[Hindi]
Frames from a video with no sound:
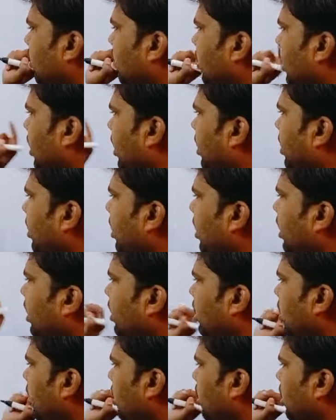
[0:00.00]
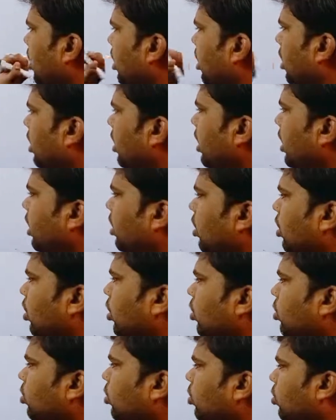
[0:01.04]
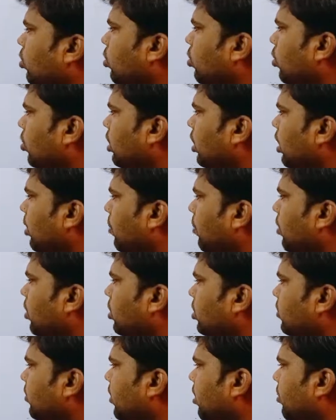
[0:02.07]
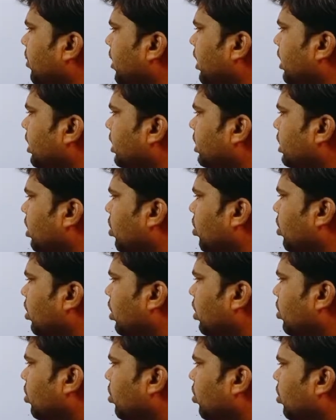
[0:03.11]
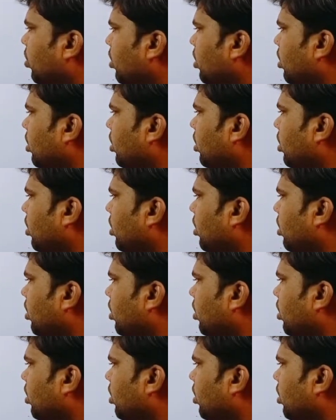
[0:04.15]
एट नाइन ठीक तो टोटल पॉसिबल मैट्रिक्स क्या होंगे टोटल